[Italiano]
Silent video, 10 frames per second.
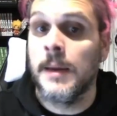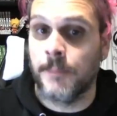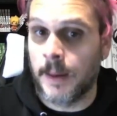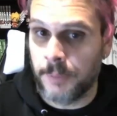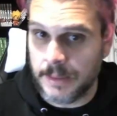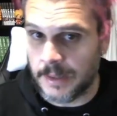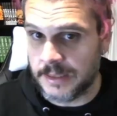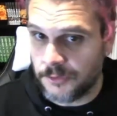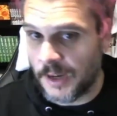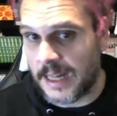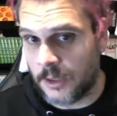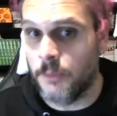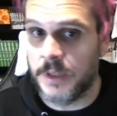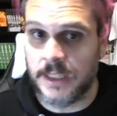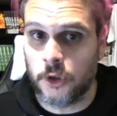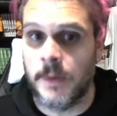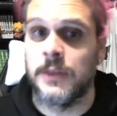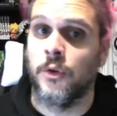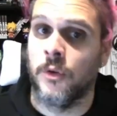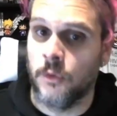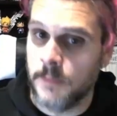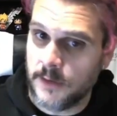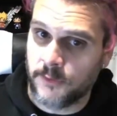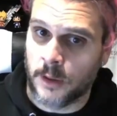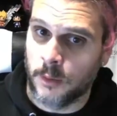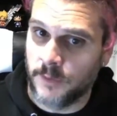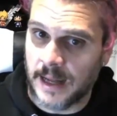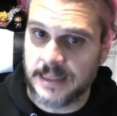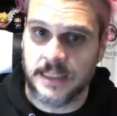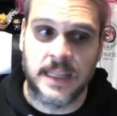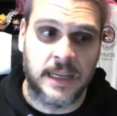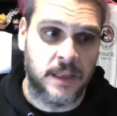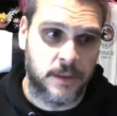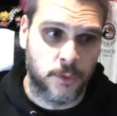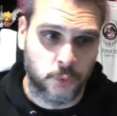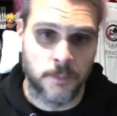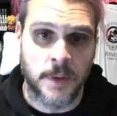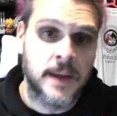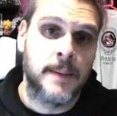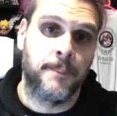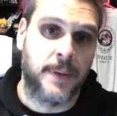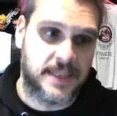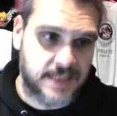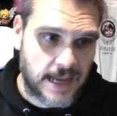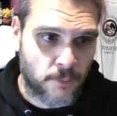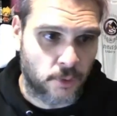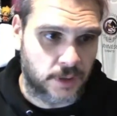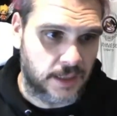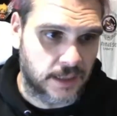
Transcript: ma prima di farlo mi raccomando un bel follow al canale YouTube. Passiamo in